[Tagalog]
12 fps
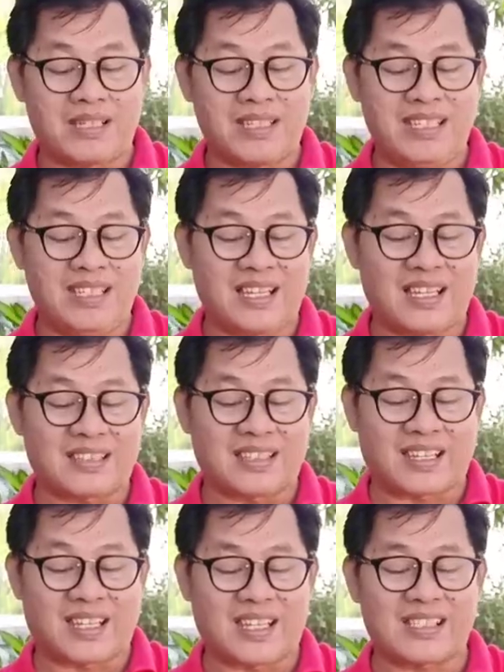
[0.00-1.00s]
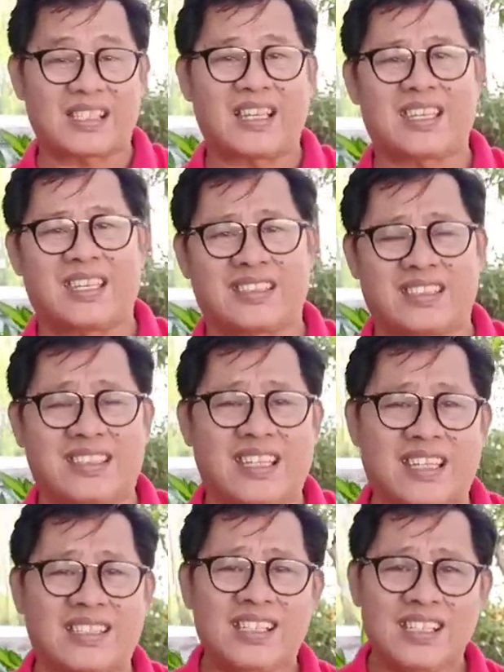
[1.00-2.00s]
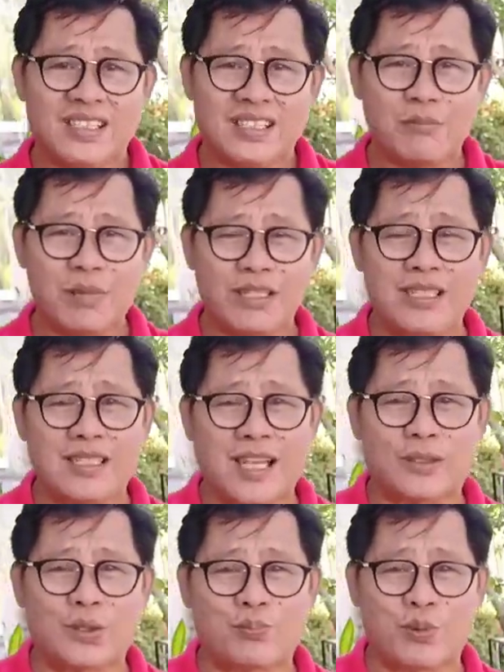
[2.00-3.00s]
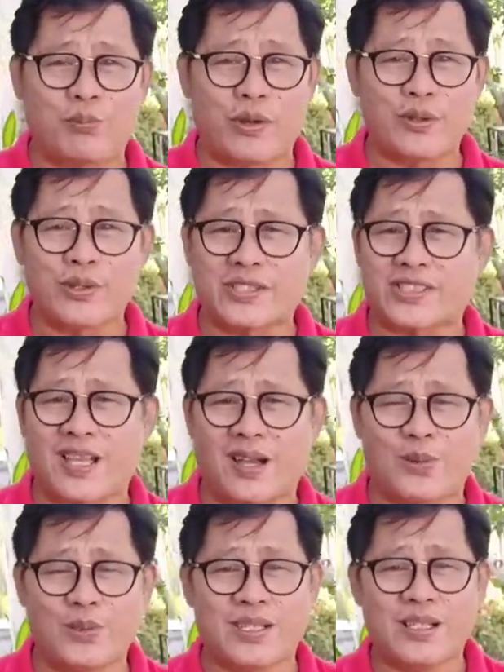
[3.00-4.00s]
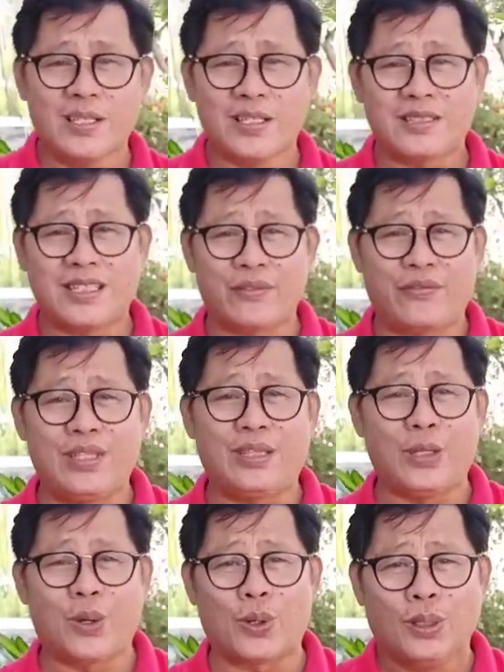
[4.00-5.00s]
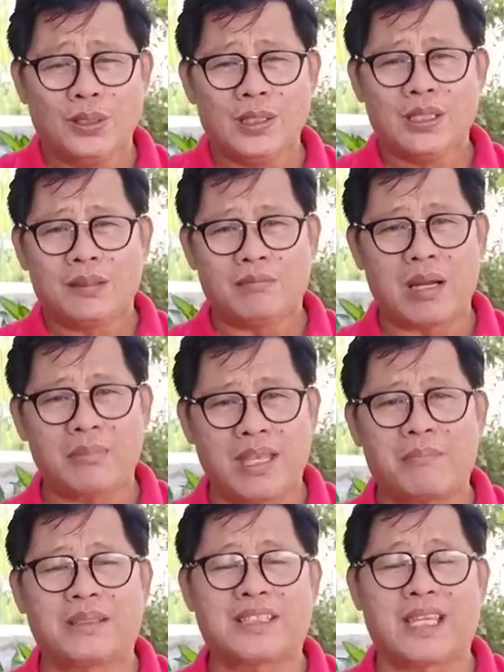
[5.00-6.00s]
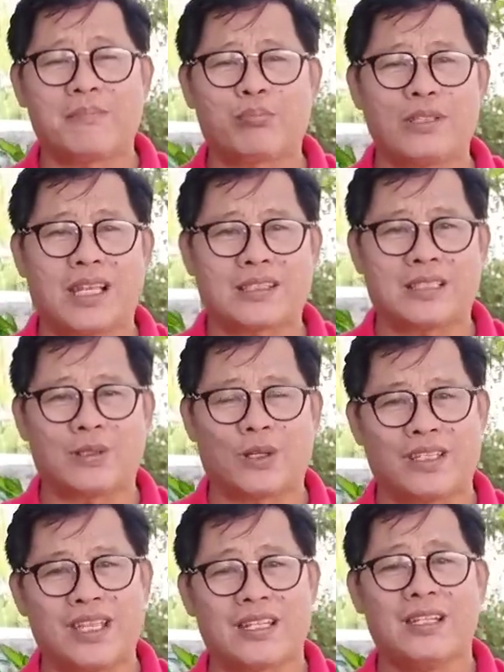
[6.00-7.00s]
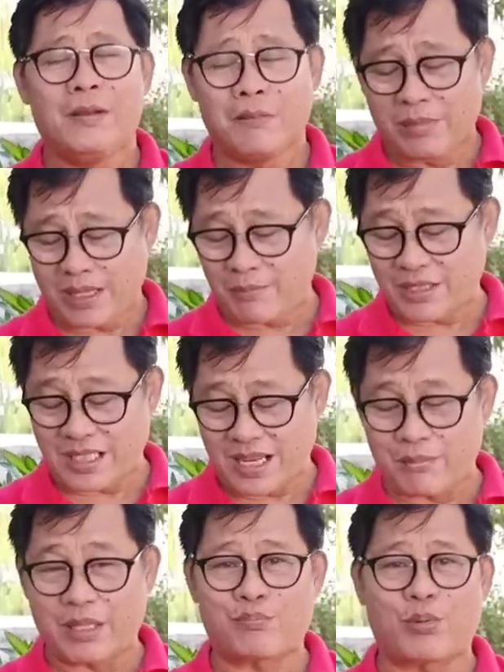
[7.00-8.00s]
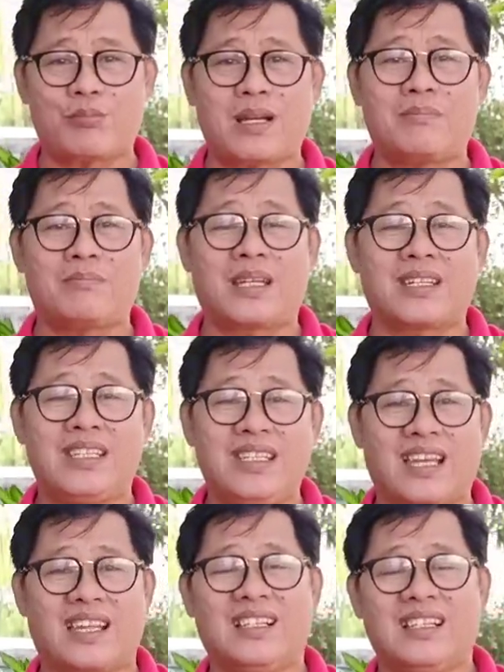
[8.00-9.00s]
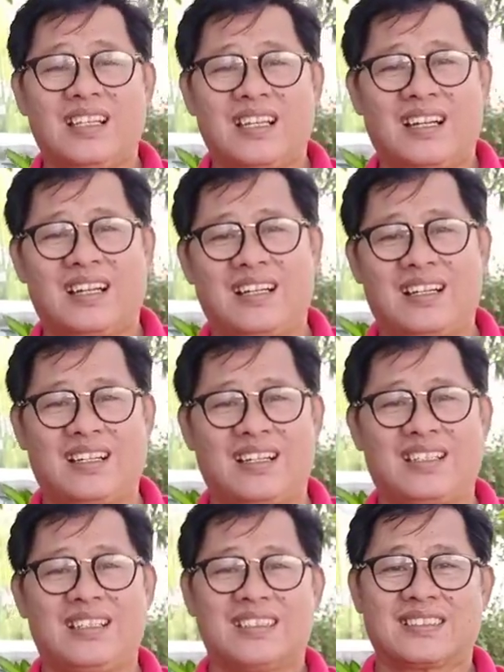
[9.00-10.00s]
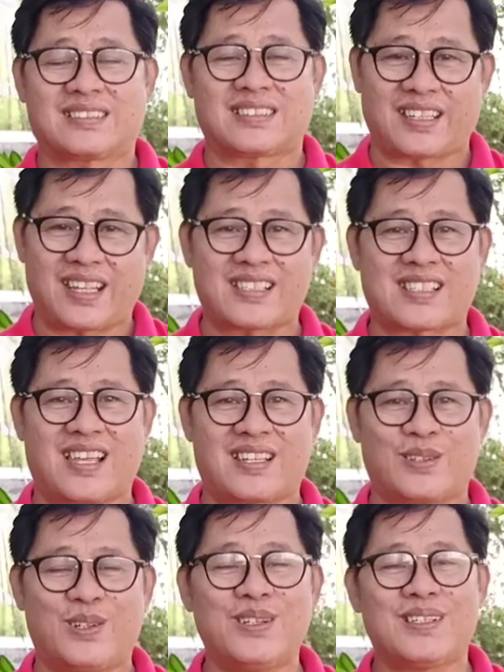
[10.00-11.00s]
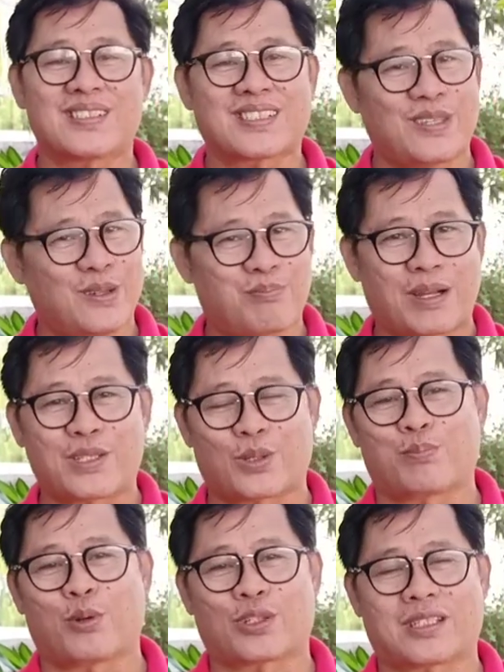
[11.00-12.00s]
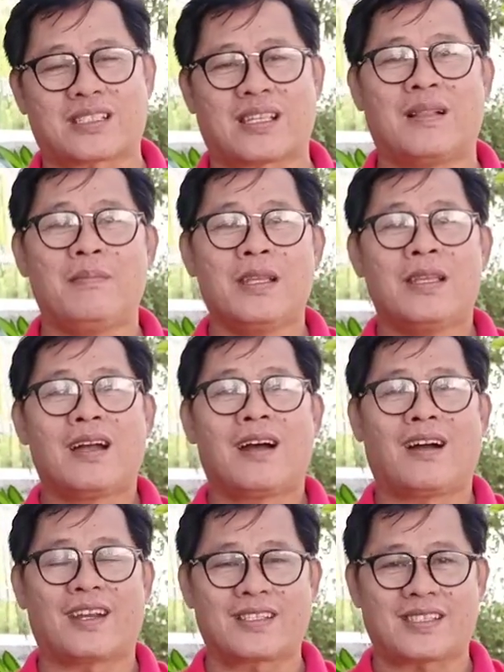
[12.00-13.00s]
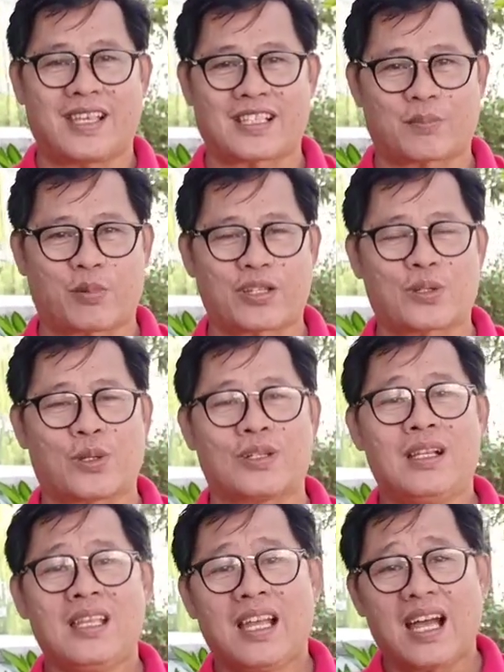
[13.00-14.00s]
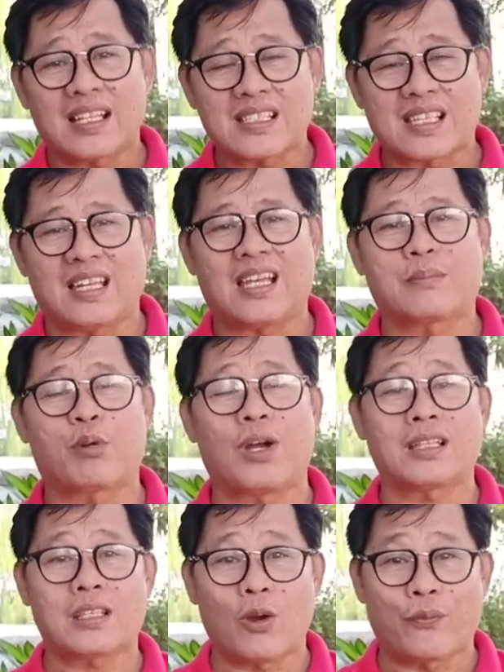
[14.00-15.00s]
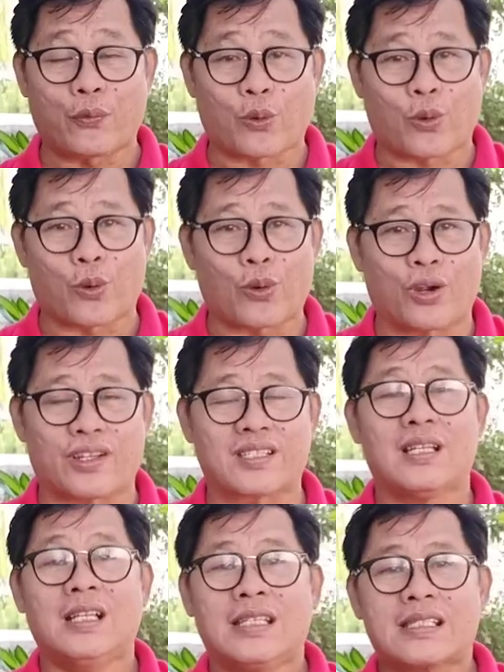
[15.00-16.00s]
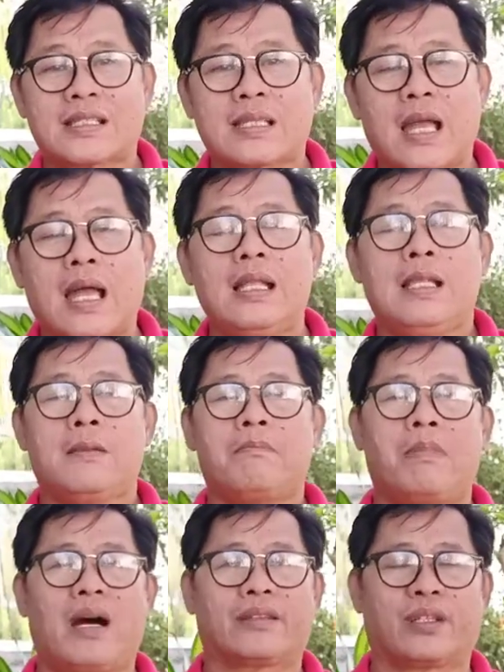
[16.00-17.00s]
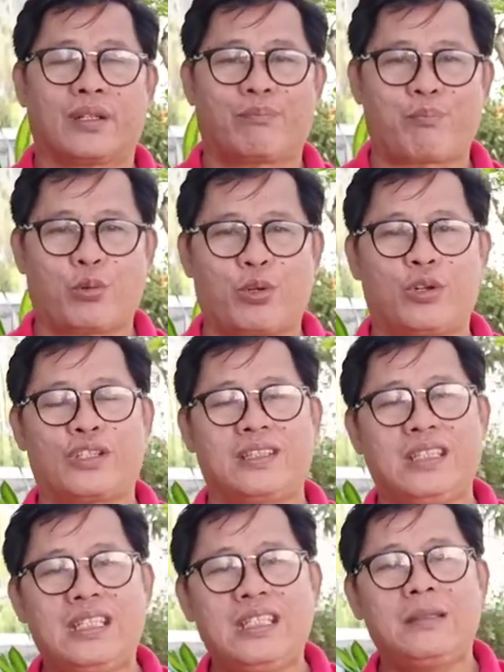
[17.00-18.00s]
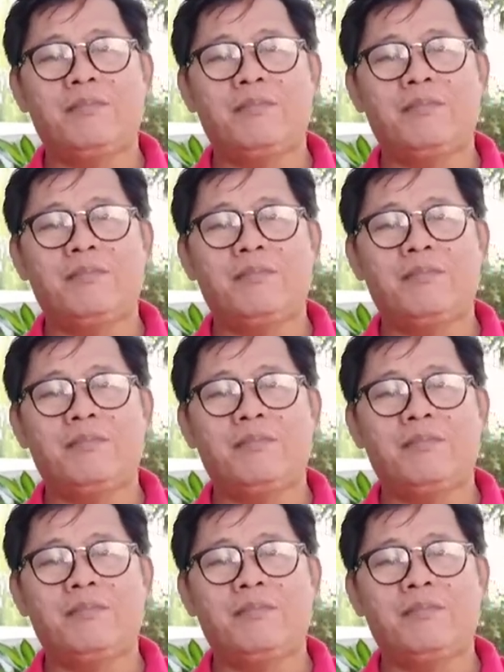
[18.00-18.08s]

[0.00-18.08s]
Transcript: Maria Teresa Hetigan na mahina daw po ba yung sound ng video mamaya bantayan po natin no ayan maraming salamat po ma'am Maria uh, Teresa no sa iyong pagsuporta sa Hearts Expression at sa lahat po at of course sa mother po ni